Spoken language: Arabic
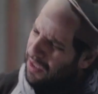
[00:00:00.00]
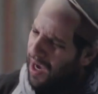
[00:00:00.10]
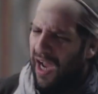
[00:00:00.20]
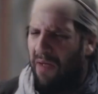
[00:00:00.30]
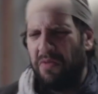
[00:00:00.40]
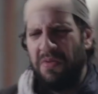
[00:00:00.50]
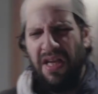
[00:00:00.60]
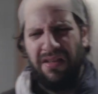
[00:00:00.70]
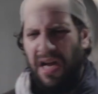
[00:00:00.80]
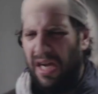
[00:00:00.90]
الصراحه انا مش
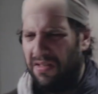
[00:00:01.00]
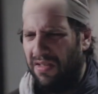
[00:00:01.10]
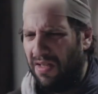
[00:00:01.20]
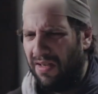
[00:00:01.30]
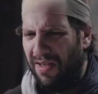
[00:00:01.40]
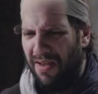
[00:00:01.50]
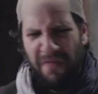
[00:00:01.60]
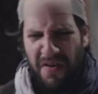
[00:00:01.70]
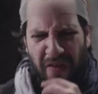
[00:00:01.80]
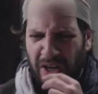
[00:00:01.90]
مصدق حضرتك
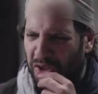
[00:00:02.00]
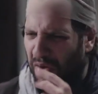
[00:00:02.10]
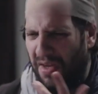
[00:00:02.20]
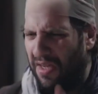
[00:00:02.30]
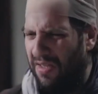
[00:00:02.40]
في فاشر